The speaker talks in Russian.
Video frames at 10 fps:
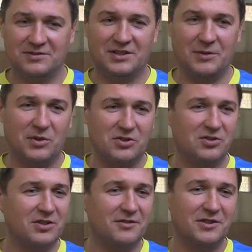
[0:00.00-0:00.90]
опять же,
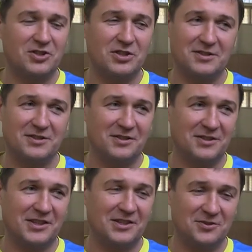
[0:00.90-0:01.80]
не давать шанса
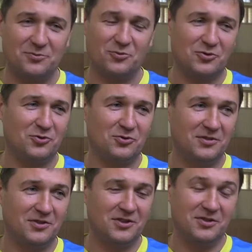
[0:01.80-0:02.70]
организму уснуть.
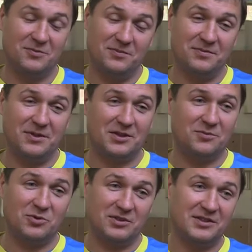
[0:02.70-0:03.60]

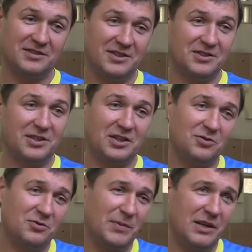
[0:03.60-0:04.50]
Поэтому это, это такие
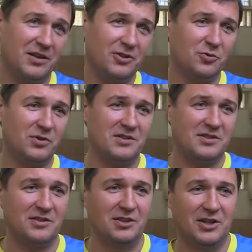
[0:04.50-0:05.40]
маленькие
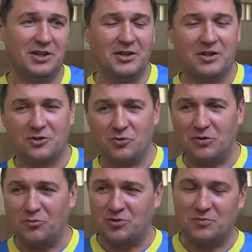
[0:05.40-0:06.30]
тонкости. Кто-то
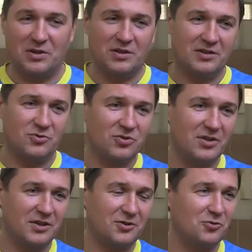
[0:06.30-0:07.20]
может меня
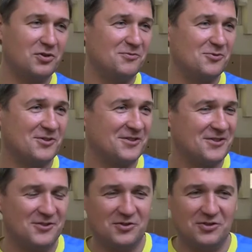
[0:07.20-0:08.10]
осуждать, кто-то может...
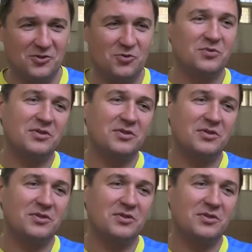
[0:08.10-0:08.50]
Ну, ну,